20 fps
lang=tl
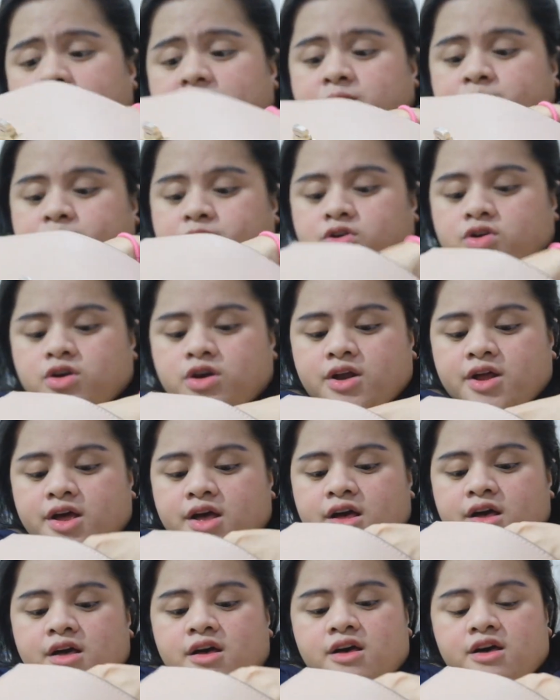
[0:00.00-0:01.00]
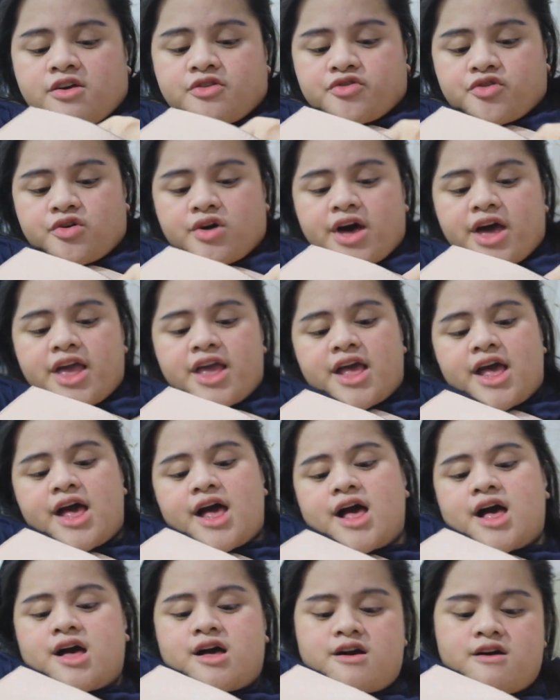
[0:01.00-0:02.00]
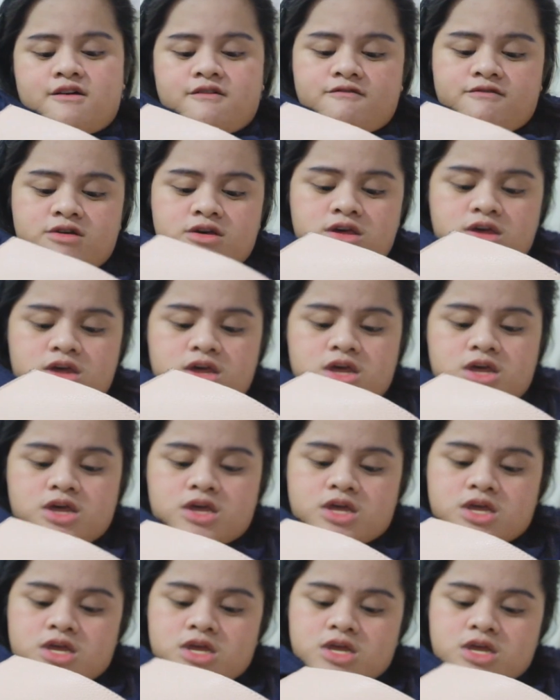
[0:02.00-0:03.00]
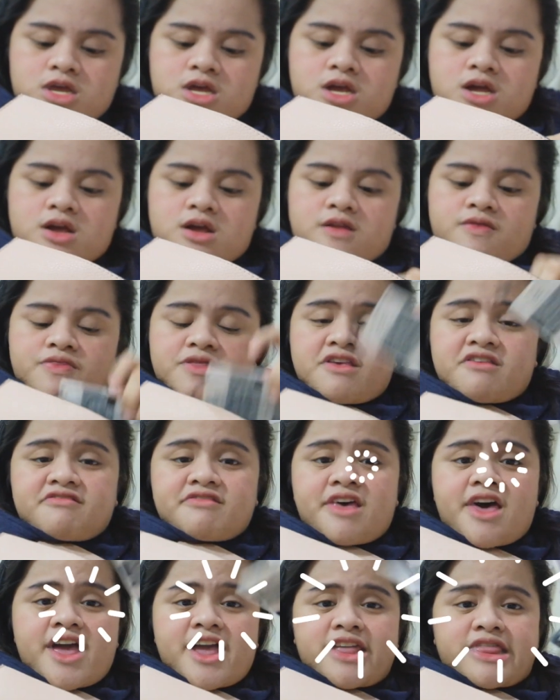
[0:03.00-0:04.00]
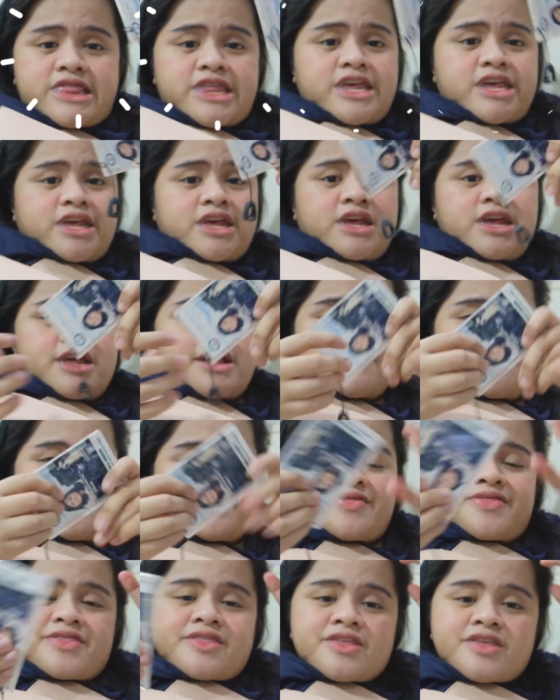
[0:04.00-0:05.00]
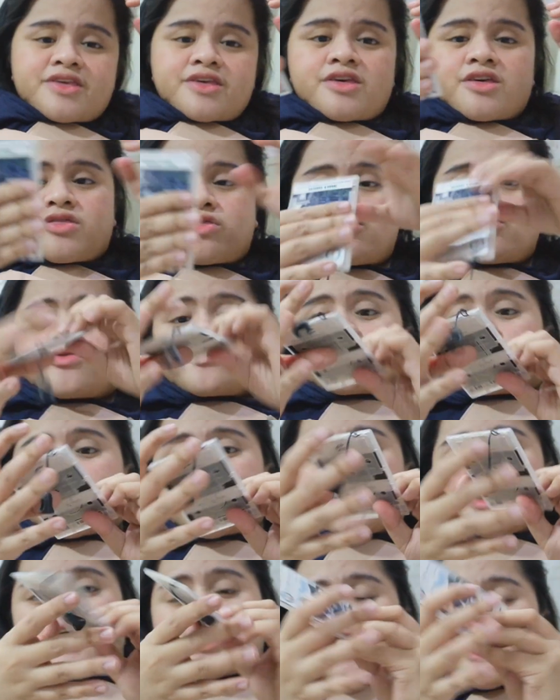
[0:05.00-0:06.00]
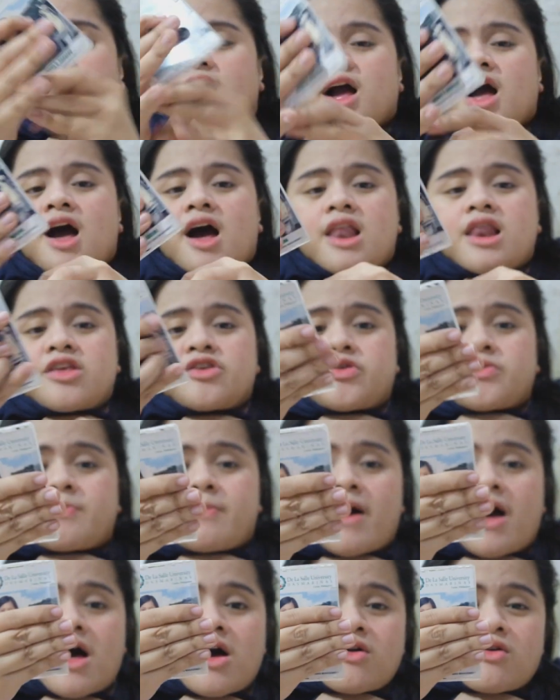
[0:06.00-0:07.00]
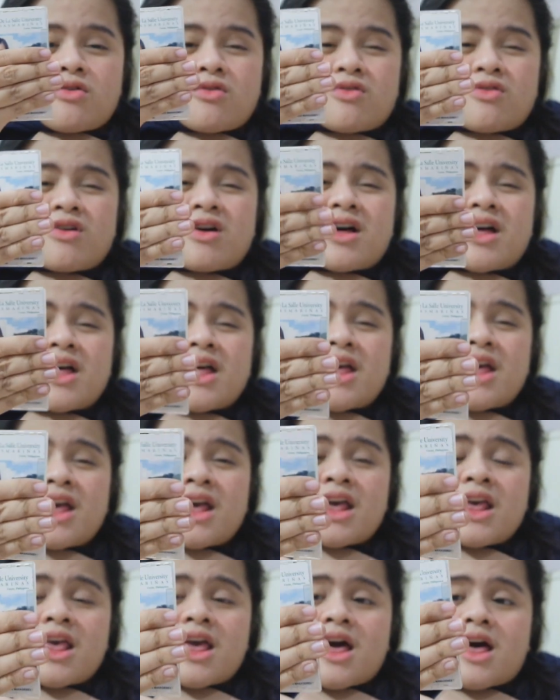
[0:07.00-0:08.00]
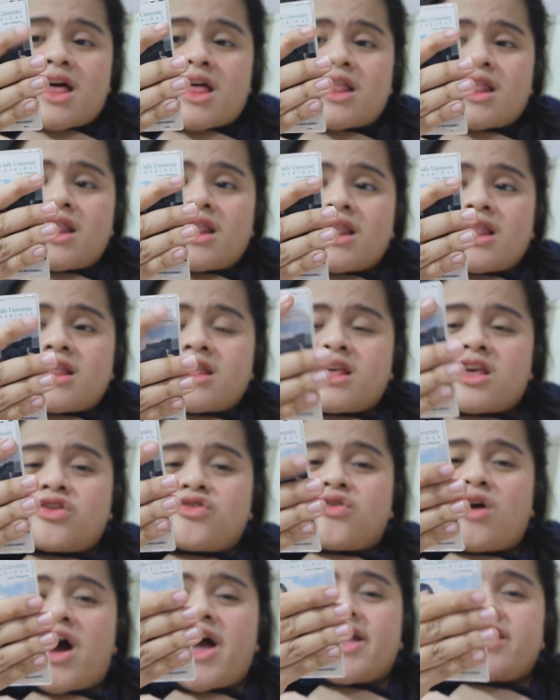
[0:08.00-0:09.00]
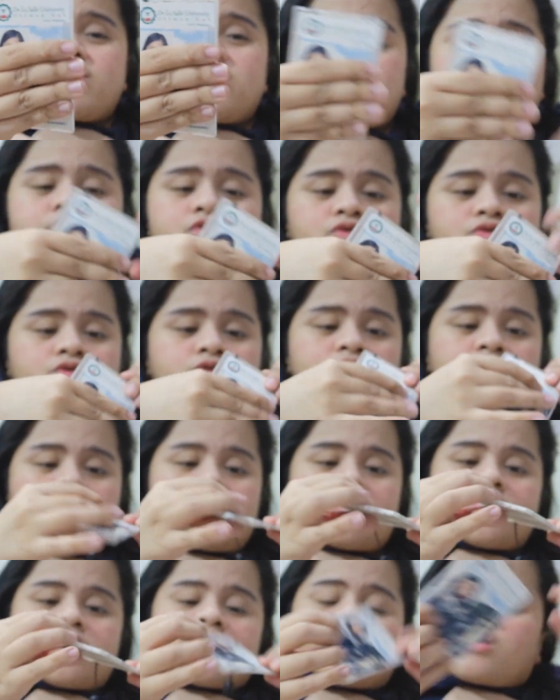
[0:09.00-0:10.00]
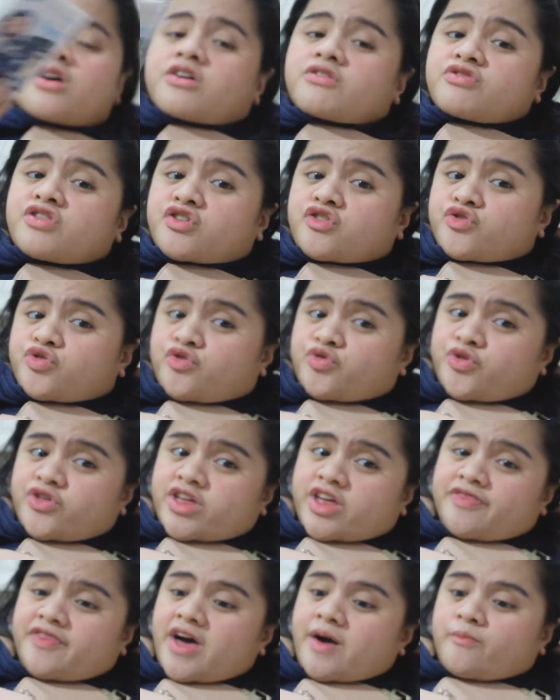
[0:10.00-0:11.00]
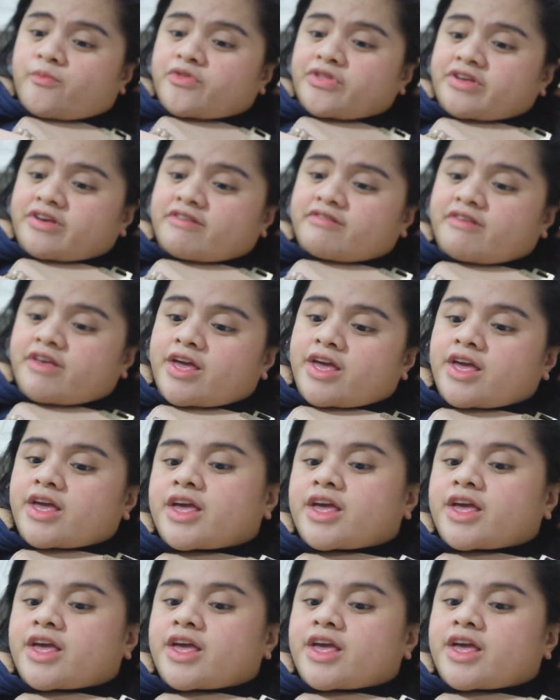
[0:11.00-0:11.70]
paper. So, I have this ID nung nagka-college pa ako. Yan. Yan yung ID ko. Hindi ko ito tinatapon kasi